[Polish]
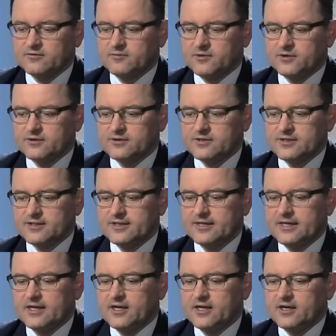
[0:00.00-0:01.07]
w Polsce.
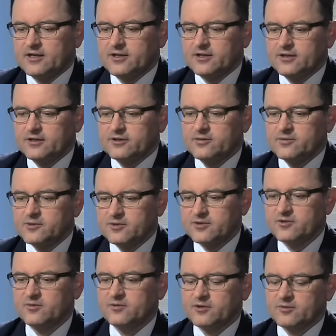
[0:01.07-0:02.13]
I tym
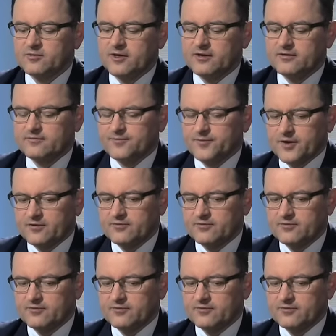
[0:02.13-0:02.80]
sposobem chyba mm,